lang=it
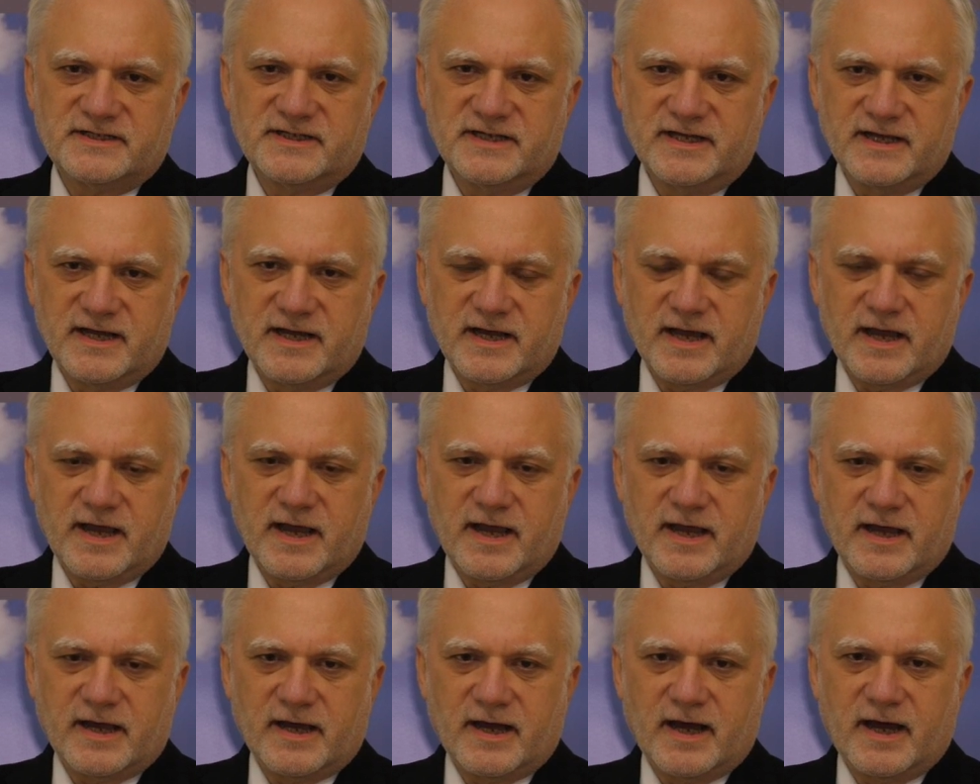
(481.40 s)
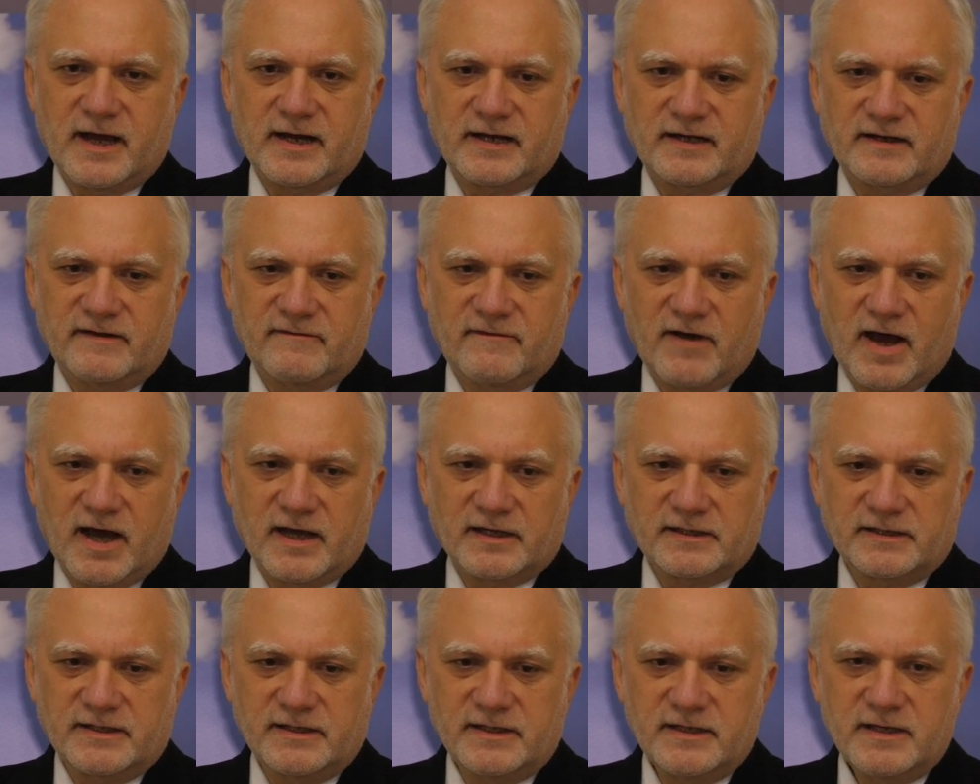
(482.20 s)
si è
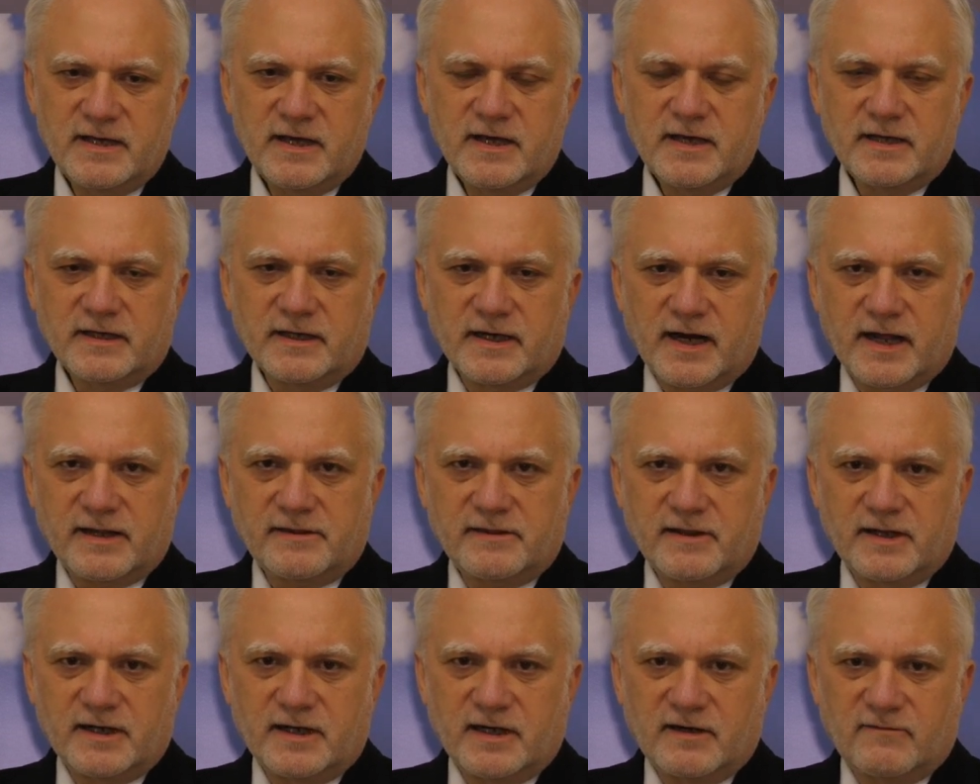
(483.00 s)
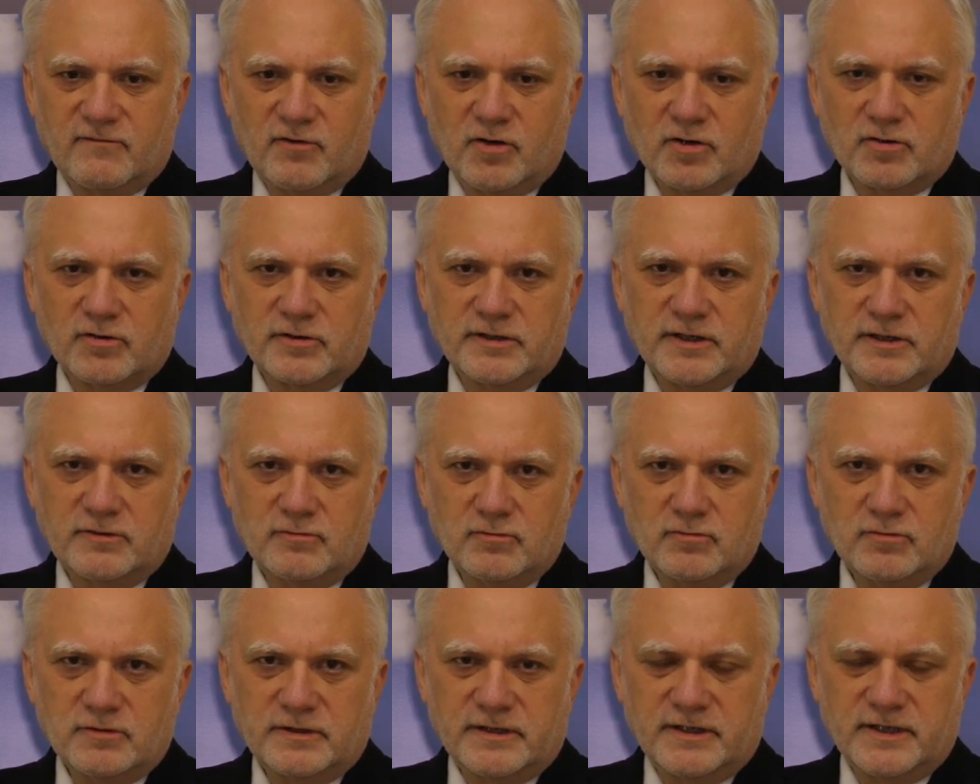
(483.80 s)
arrivati grazie al lavoro di
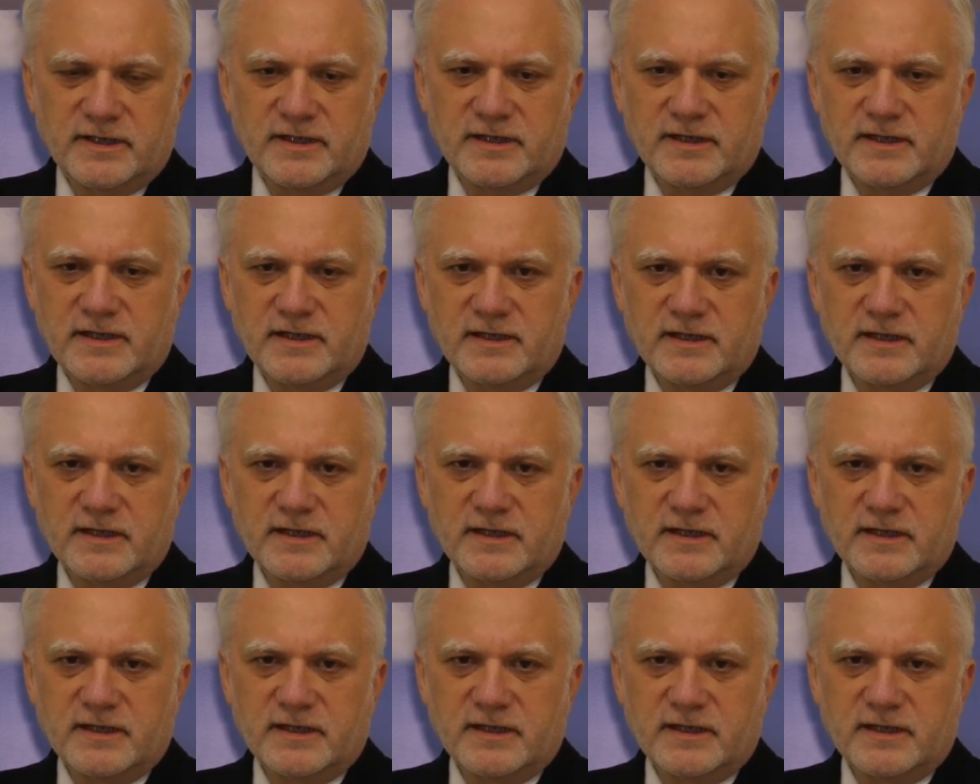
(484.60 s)
tutti